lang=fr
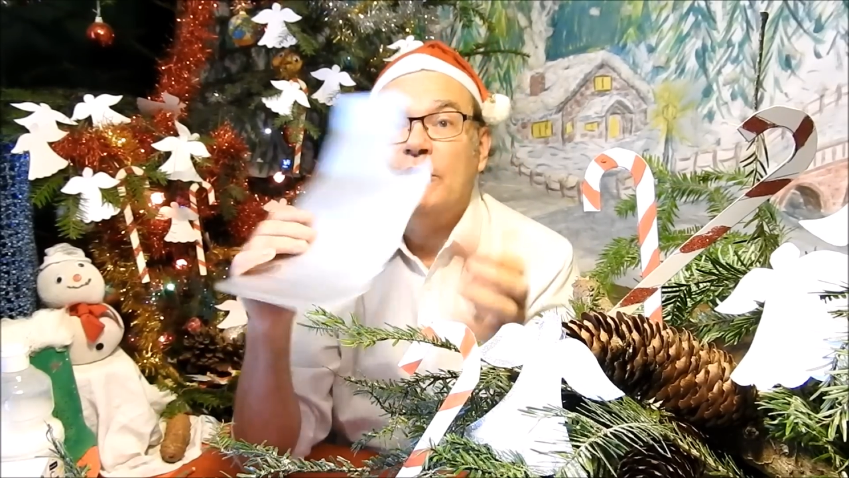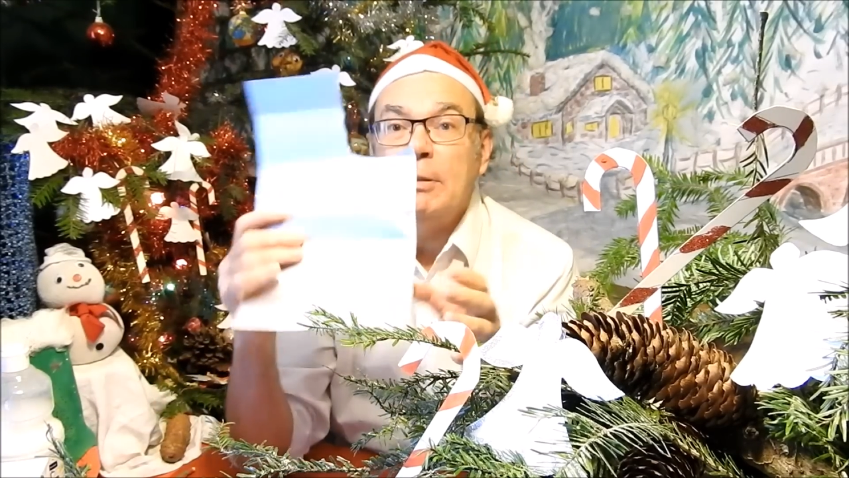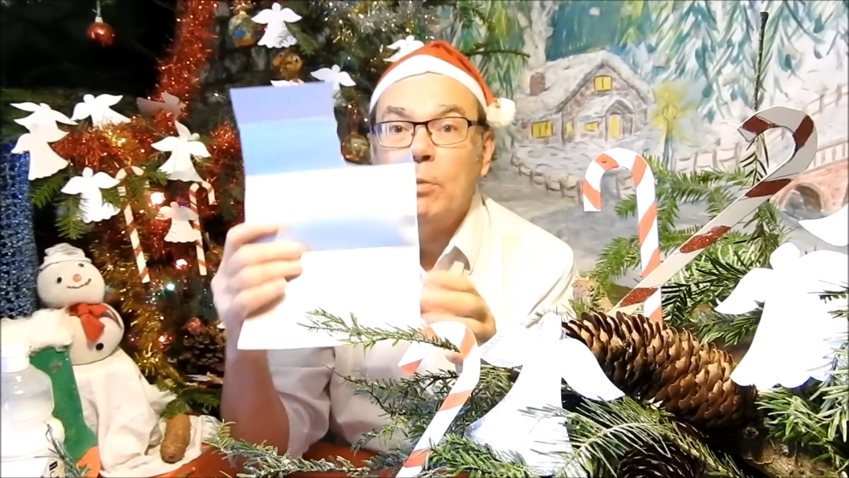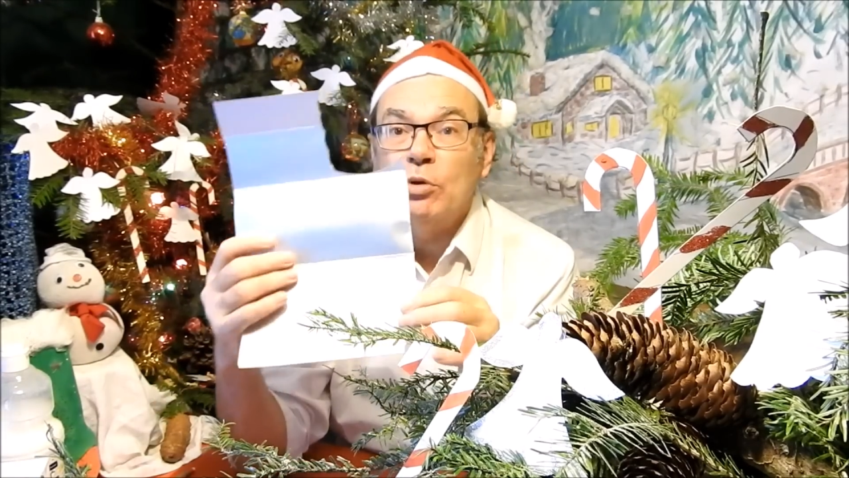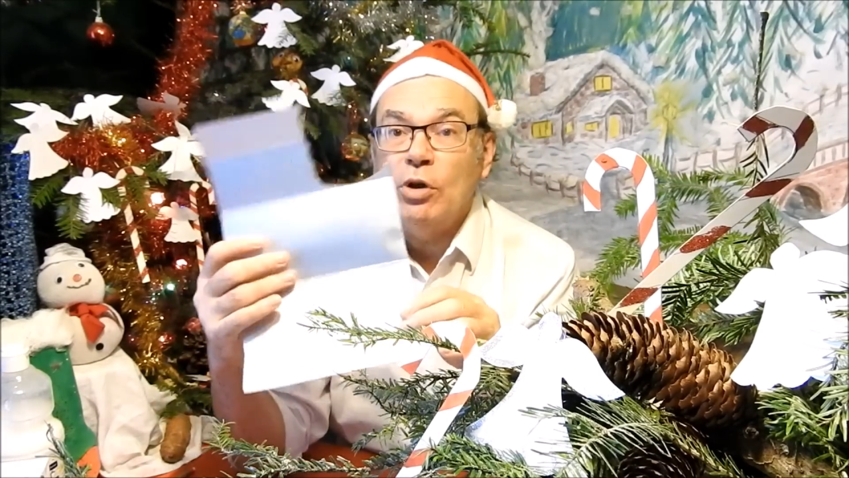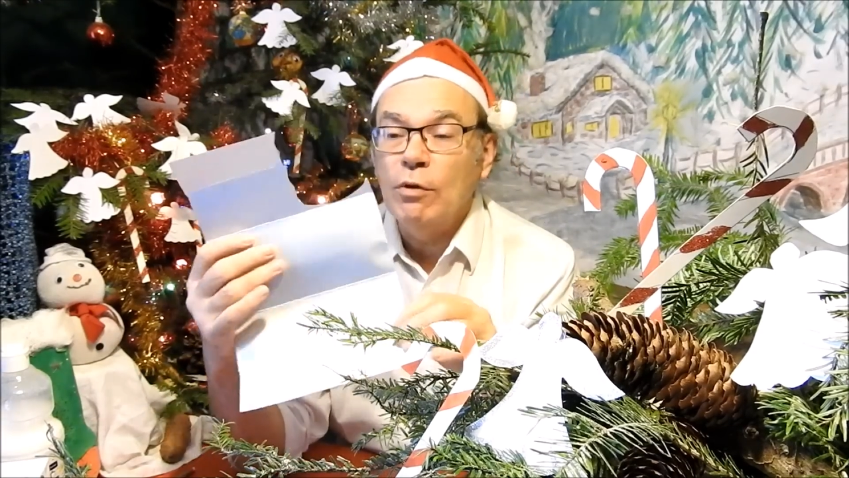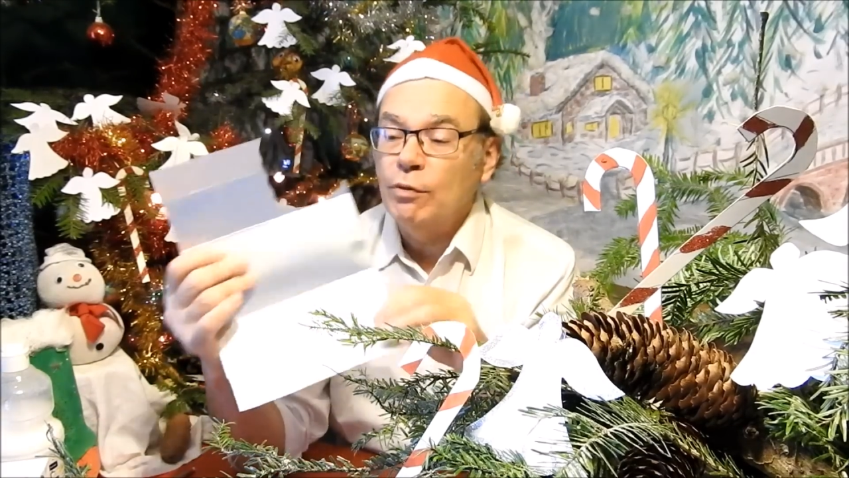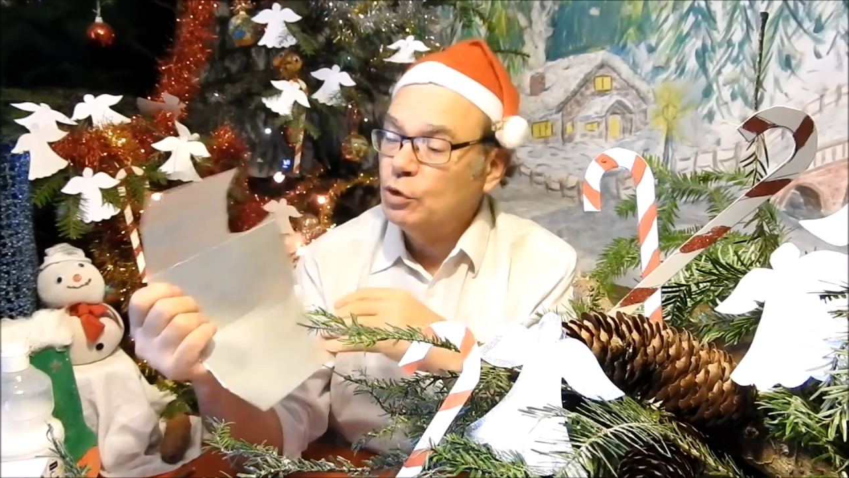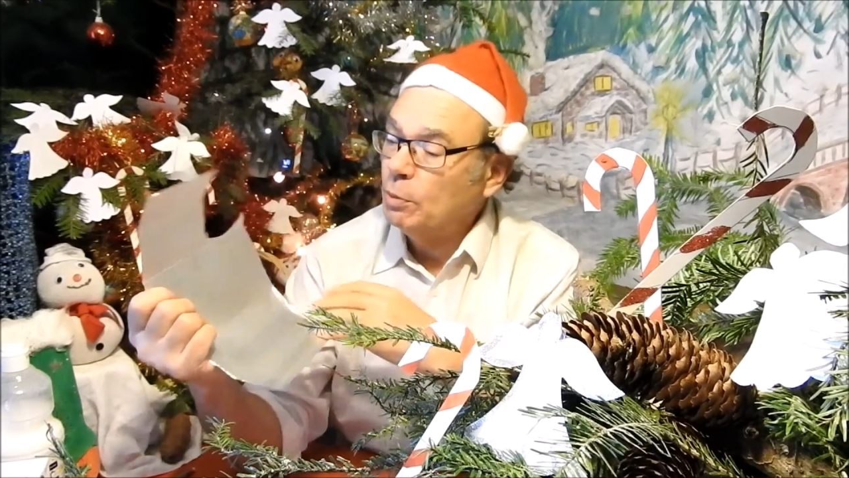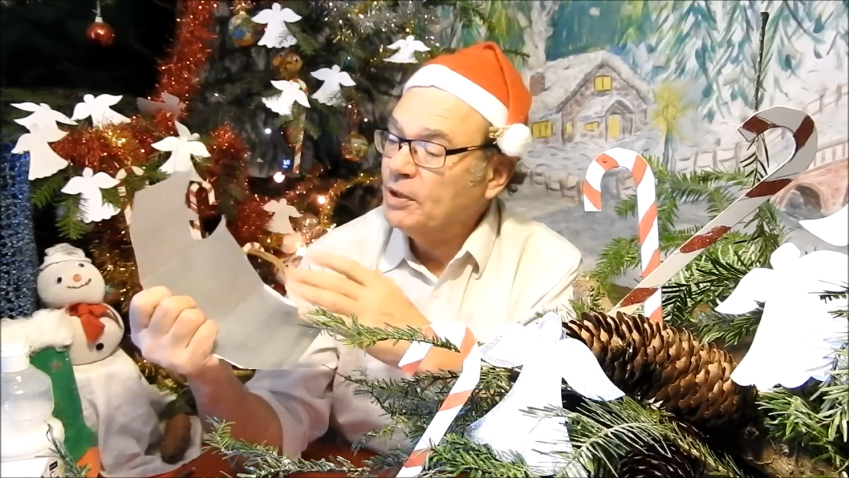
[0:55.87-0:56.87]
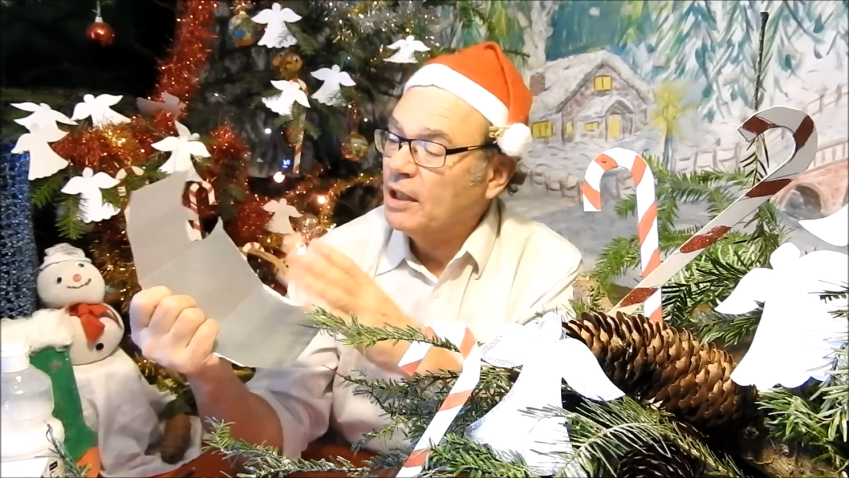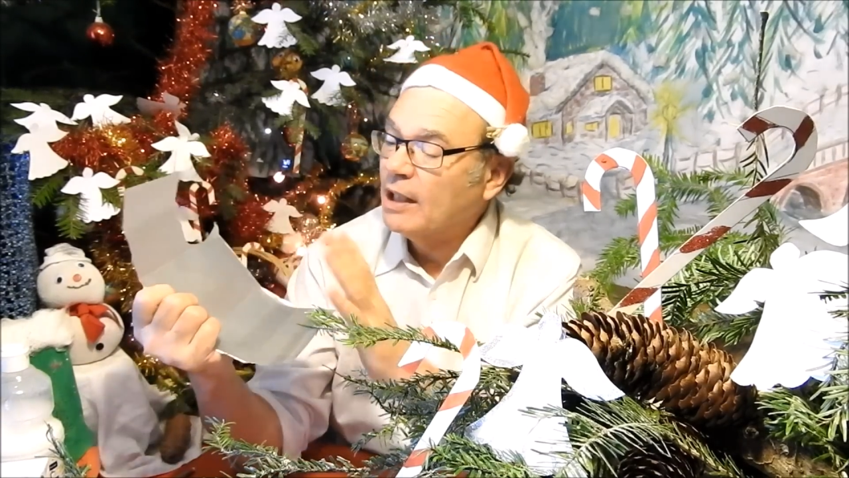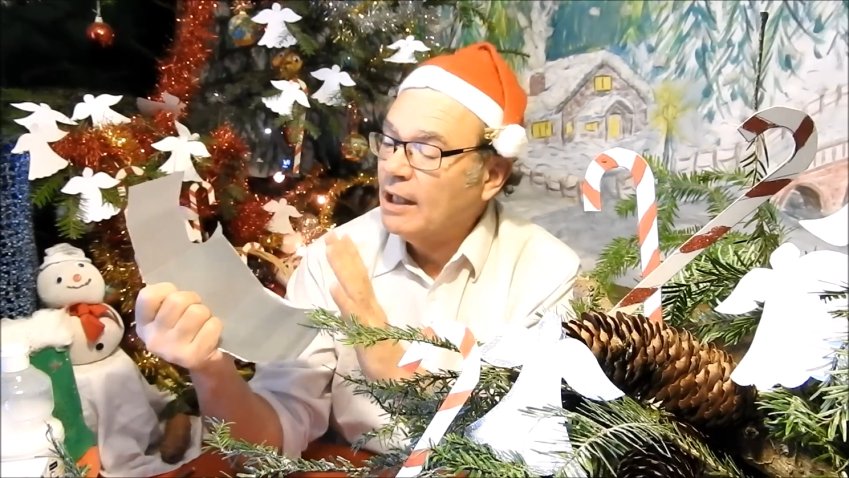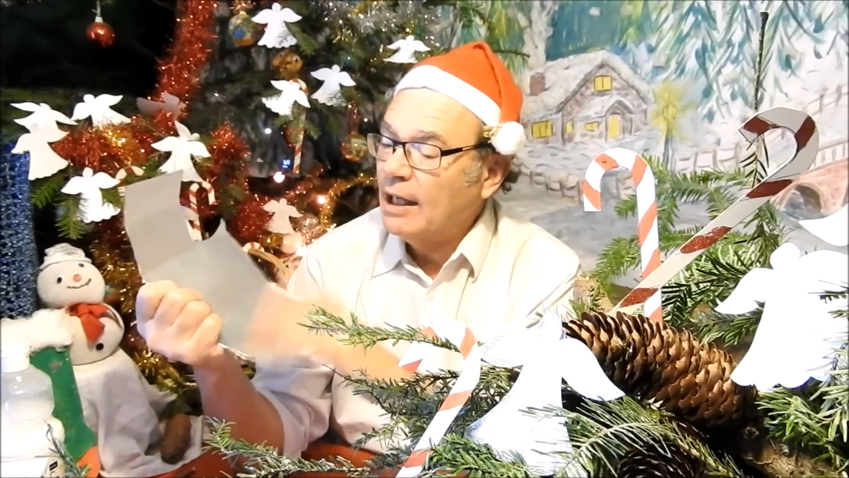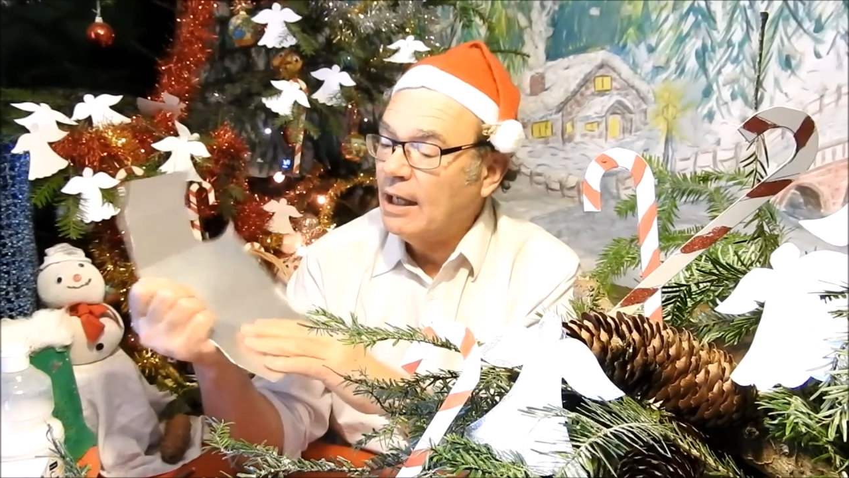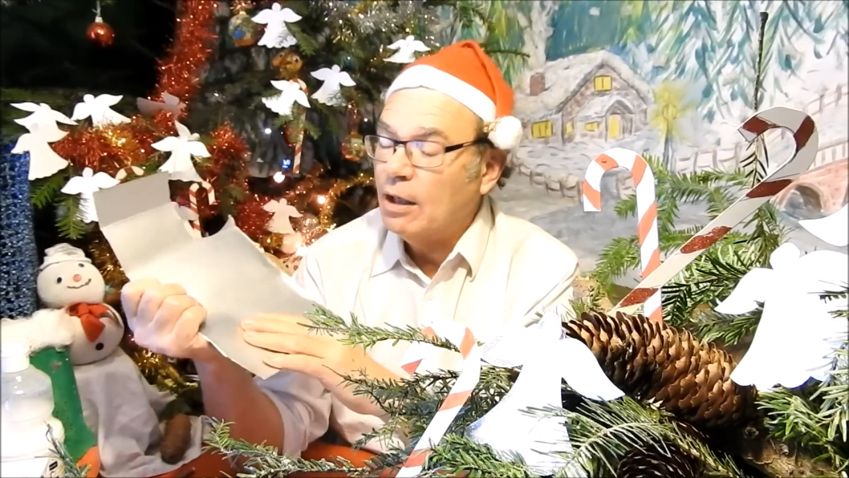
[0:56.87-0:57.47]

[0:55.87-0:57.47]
démontant, vous obtiendrez